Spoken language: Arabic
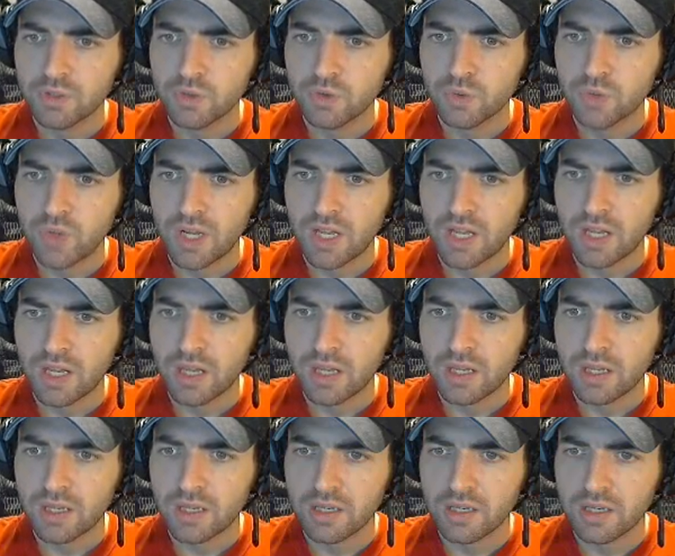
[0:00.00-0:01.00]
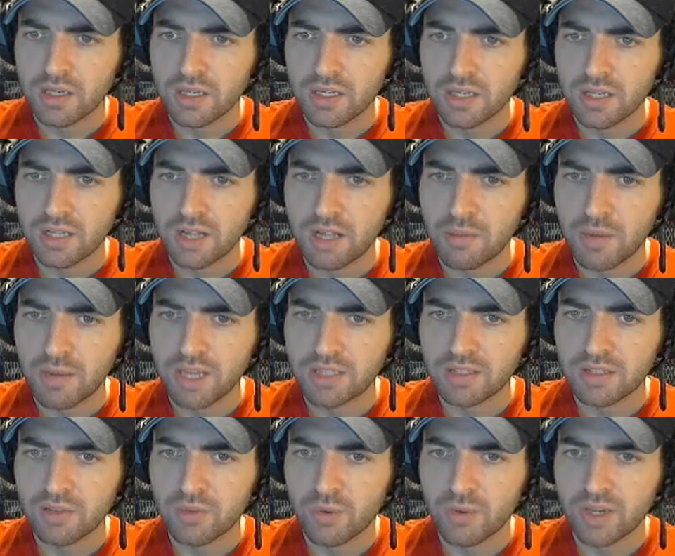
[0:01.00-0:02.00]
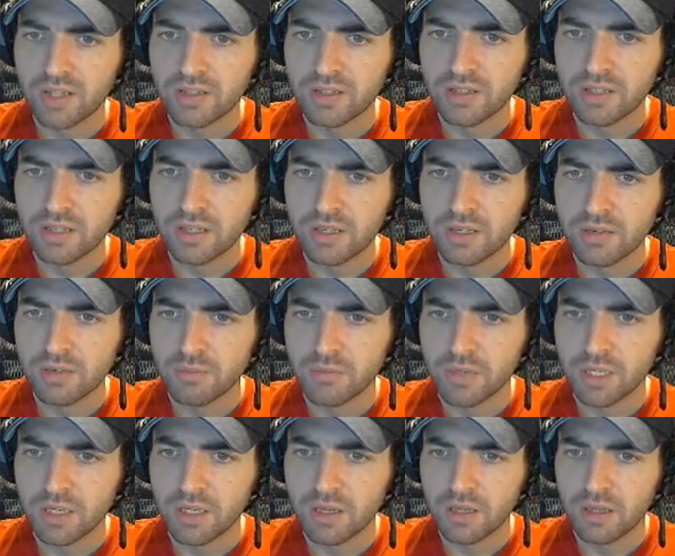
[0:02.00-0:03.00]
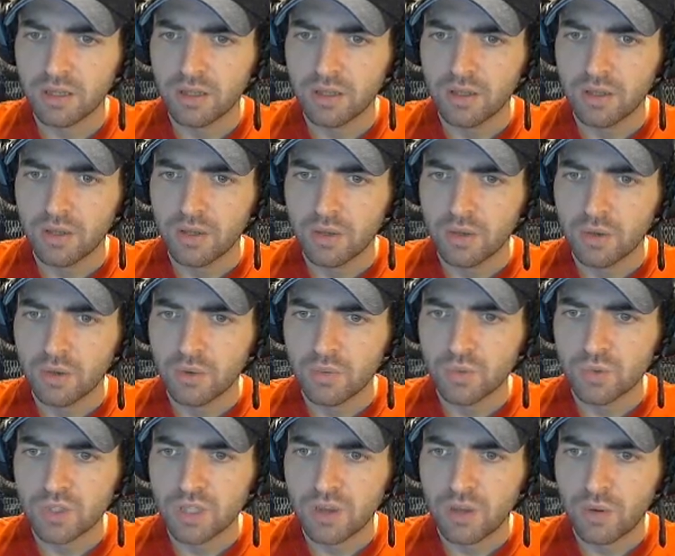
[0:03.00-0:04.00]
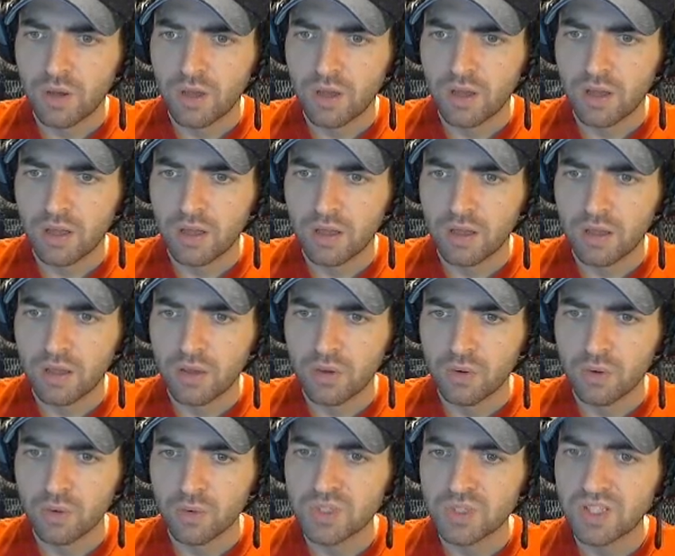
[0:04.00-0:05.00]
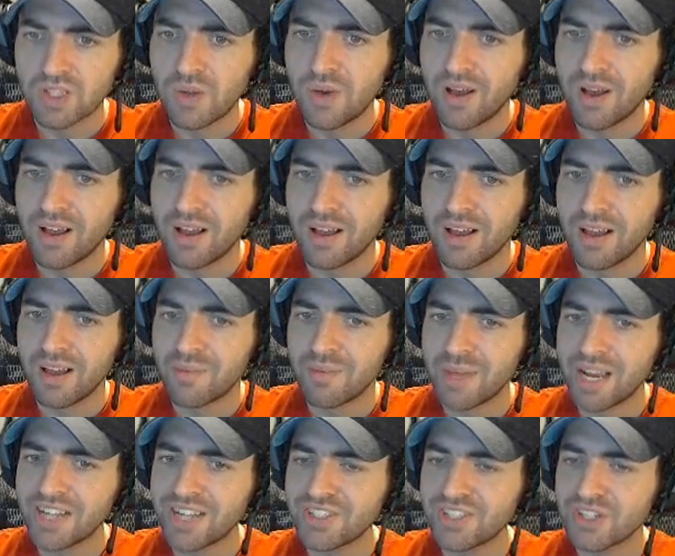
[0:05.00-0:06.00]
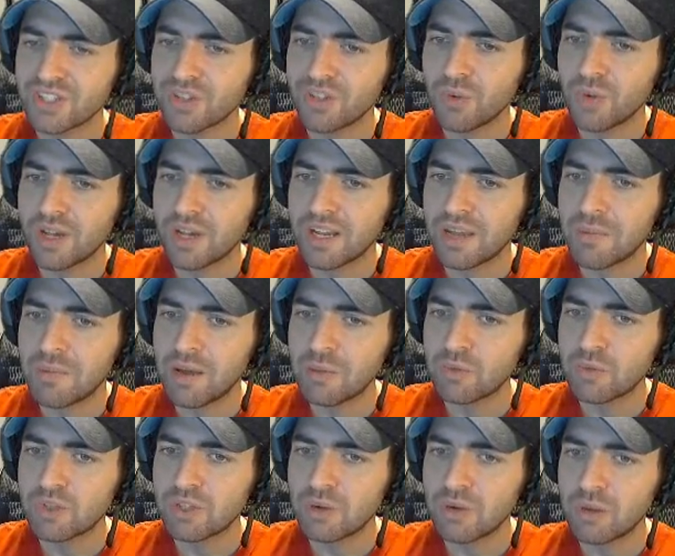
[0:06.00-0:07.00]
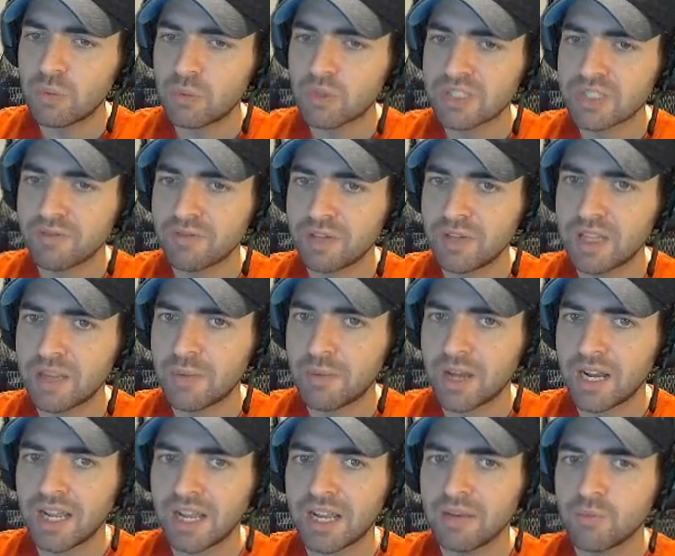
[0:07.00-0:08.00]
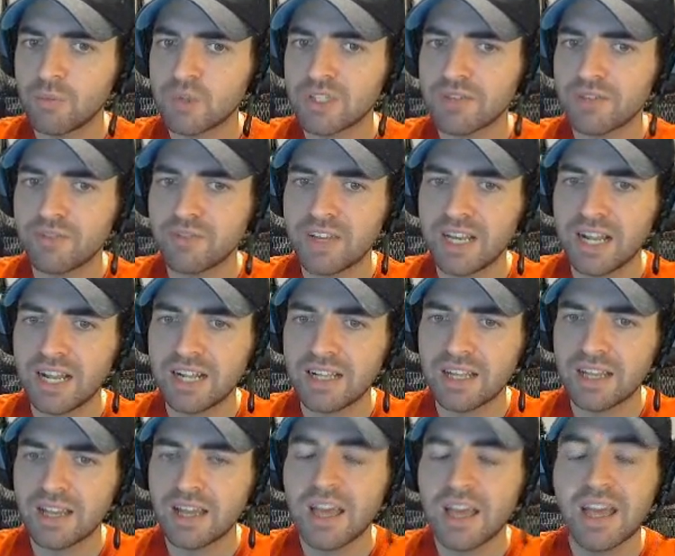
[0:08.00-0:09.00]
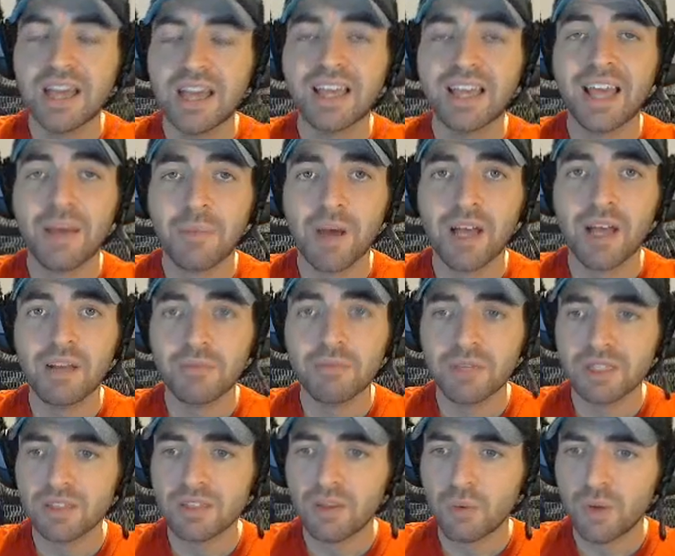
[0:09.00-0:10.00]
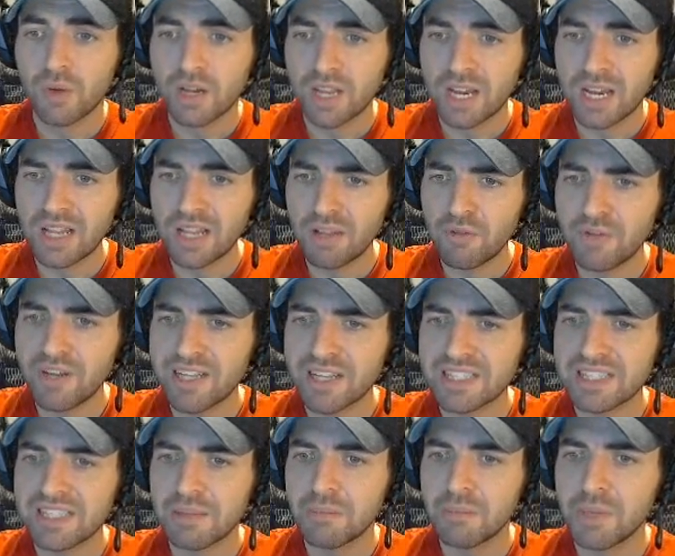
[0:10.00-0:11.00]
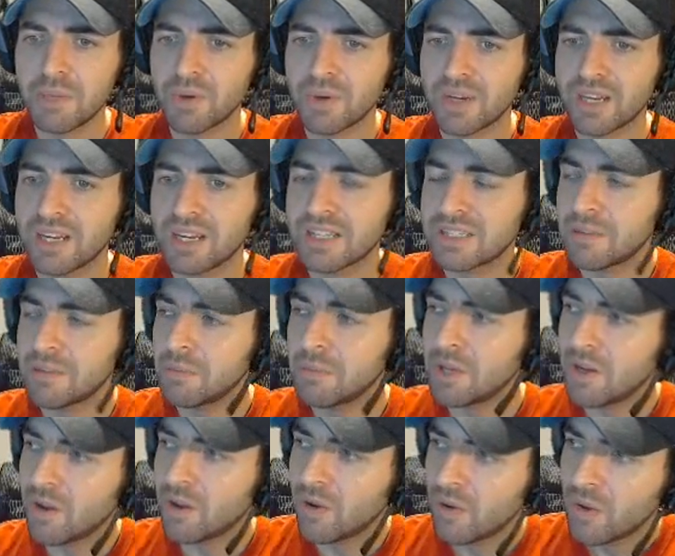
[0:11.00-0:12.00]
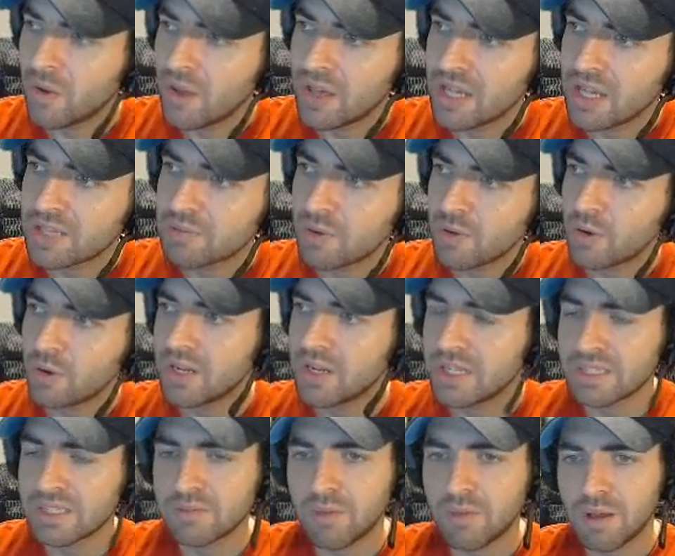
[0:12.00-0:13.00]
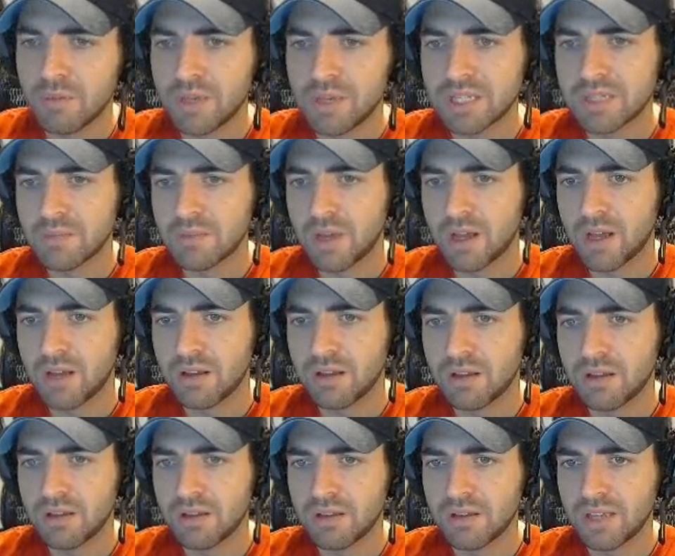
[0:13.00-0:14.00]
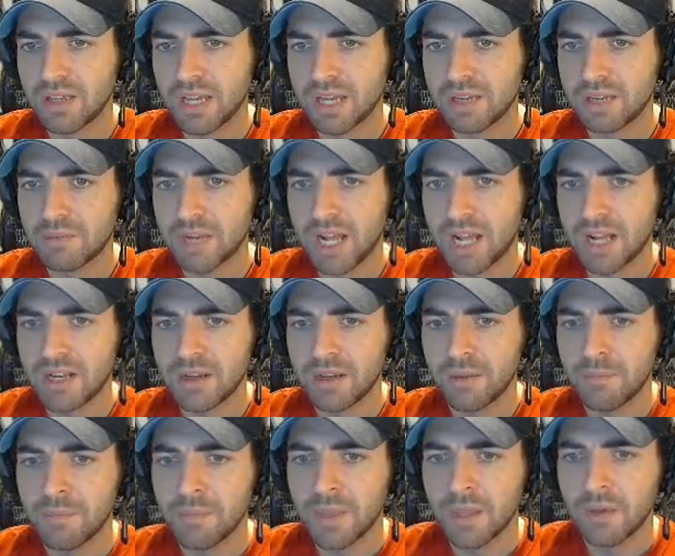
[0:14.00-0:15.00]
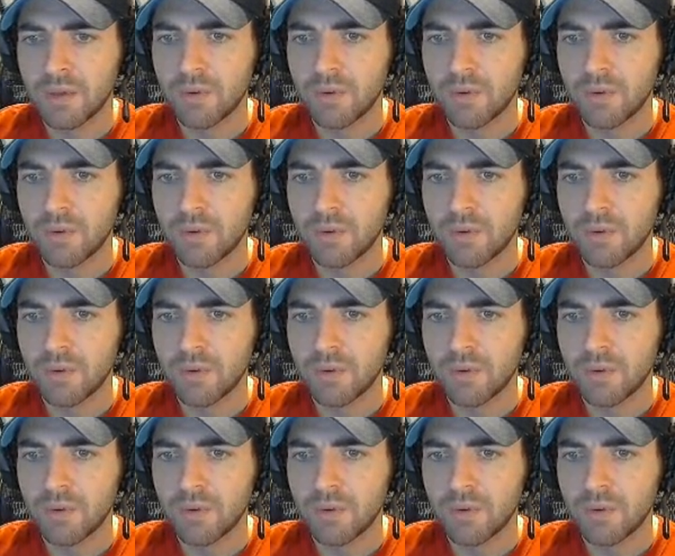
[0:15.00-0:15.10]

ثنائية الأبعاد تطورت كتير منيح مستوى مستوى اه بلشنا نطور كمان مستوى الموظفين تبعنا يعني الموظفين اللي عندك كمان بيتطور يا يعني ريت لو فينا نسميهم كنا سمينا اسمائهم اسماء باسماء آه، يعني من عنا